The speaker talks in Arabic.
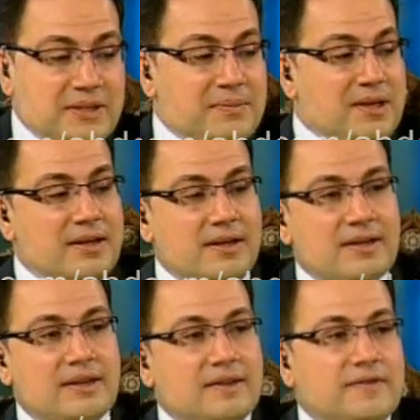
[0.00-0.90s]
عماره
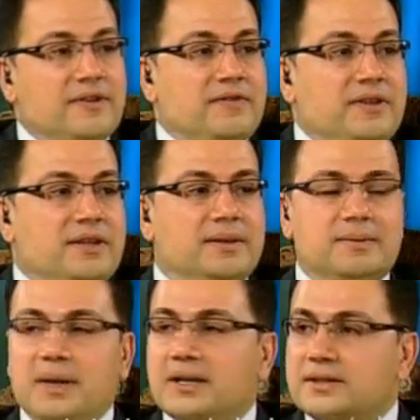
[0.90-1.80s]
آه، في
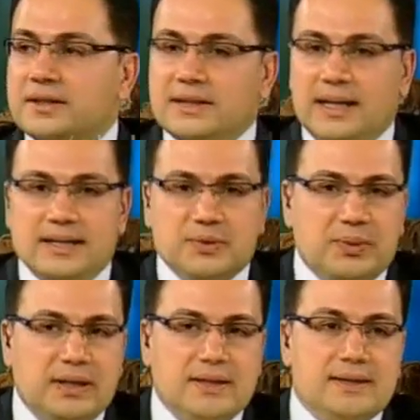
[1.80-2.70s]
معرض رد على
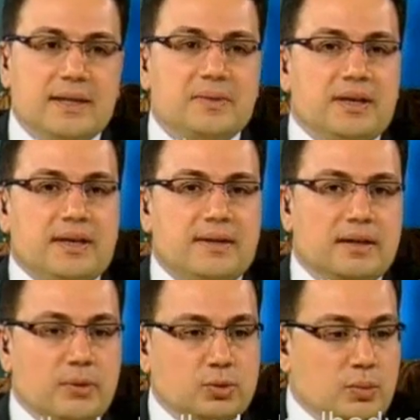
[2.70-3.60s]
سؤالي السابق
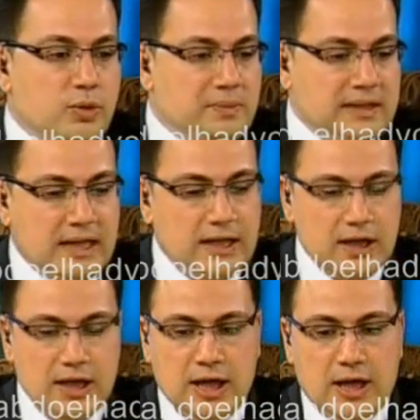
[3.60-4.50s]
اثار موضوع مهم
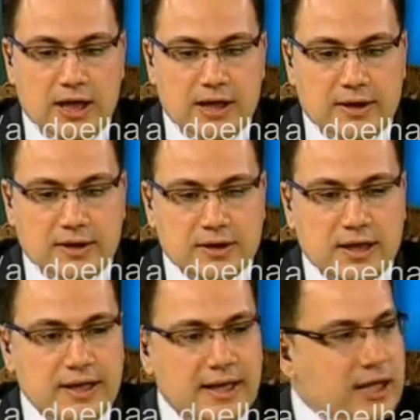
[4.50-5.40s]
يتعلق آه،
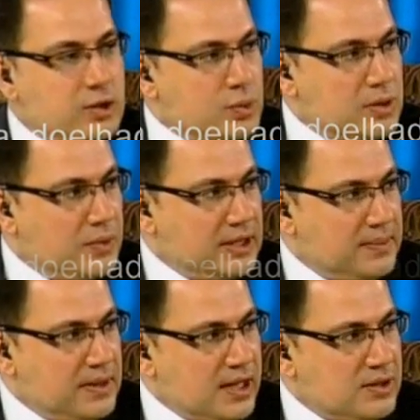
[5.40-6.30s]
راي اهل السنه
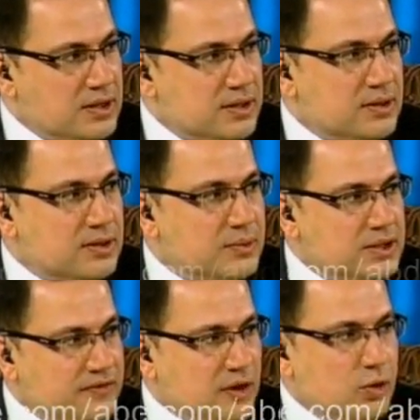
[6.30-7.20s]
والجماعه
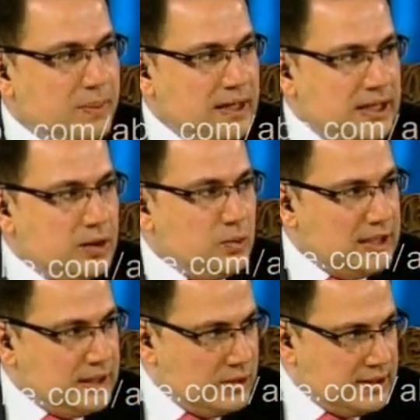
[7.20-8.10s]
واتفاقهم على انه
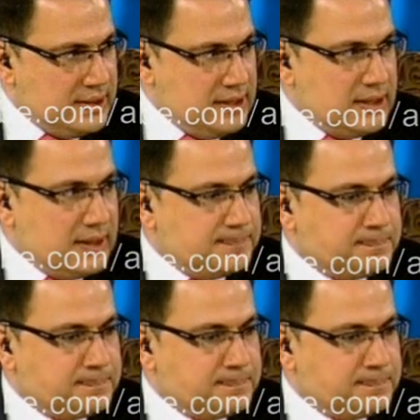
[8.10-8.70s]
لا دوله دينيه